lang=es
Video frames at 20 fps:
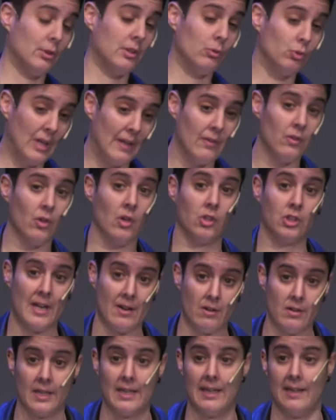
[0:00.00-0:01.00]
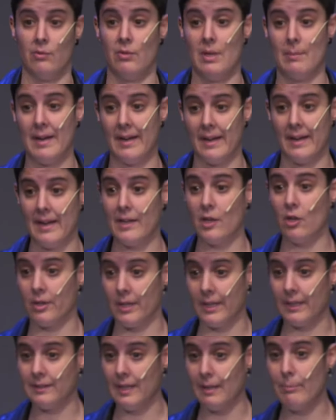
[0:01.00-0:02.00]
usando los canonical de una manera
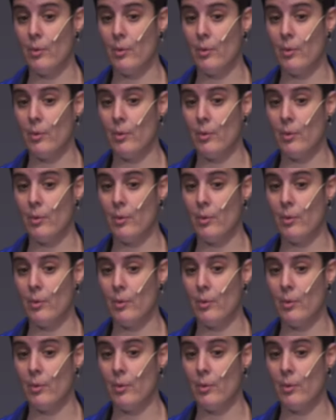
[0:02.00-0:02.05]
incorrecta,